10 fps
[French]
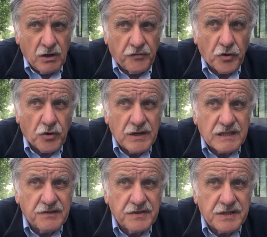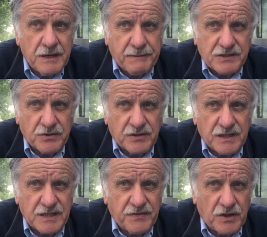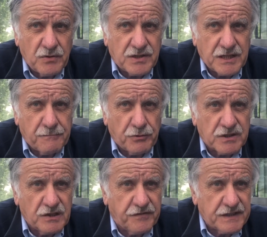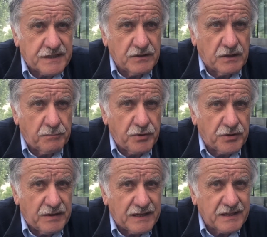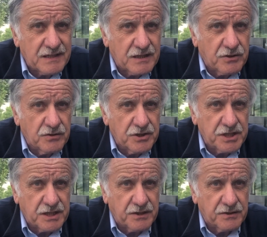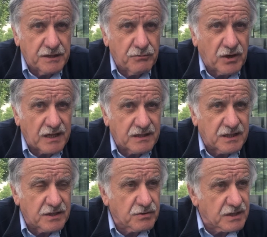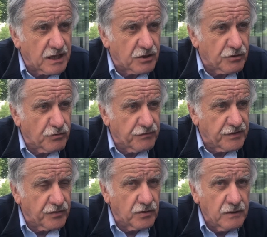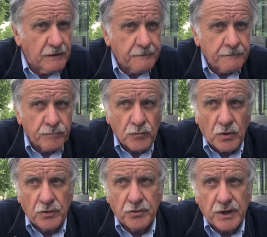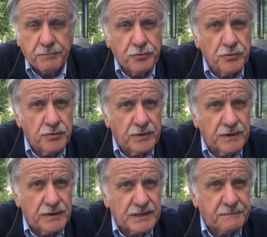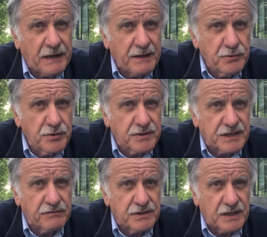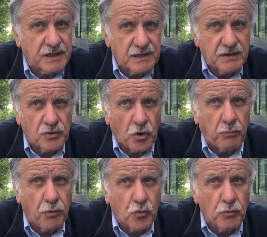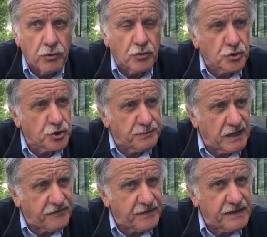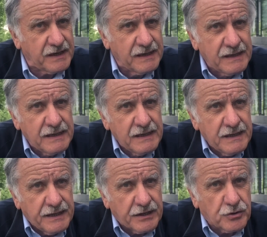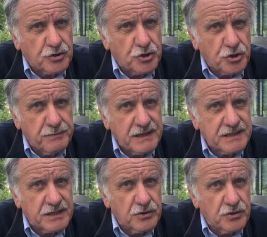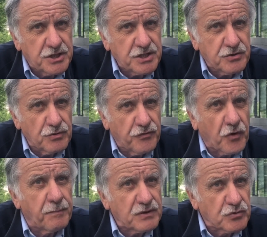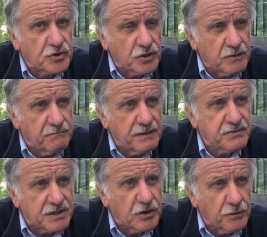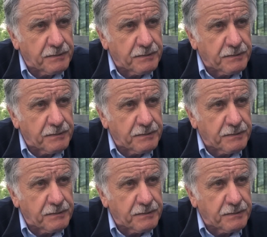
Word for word: Il faut le relativiser parce que 13,5% face à l'ampleur de la crise écologique, démocratique et sociale que nous vivons, on aurait pu espérer mieux. Ça veut dire qu'il y a encore beaucoup, beaucoup de chemin à faire et que ce chemin, les écologistes ne le feront pas tout seuls, même s'ils le